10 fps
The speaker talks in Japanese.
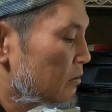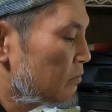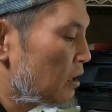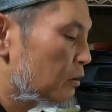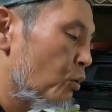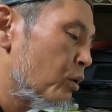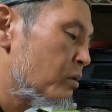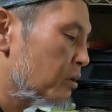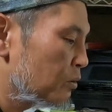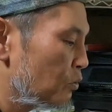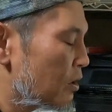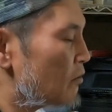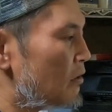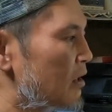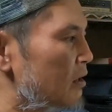ね撮れるかどうか
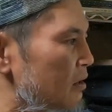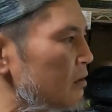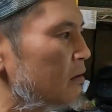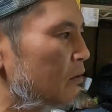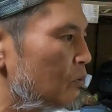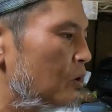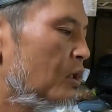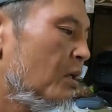わからんけど